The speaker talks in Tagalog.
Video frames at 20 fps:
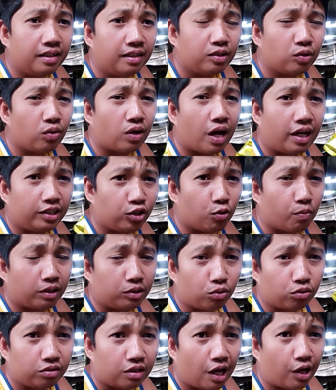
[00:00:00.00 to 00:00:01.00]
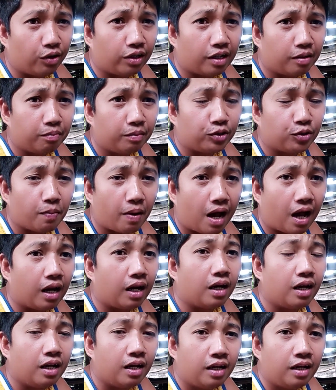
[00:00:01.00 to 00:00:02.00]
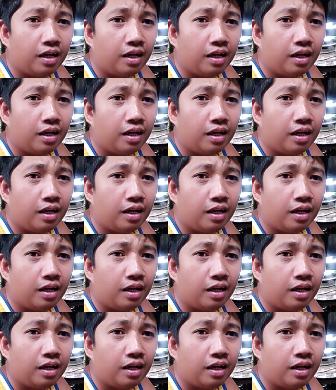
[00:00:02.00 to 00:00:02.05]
So, kahit gumastos tayo ng medyo mahal,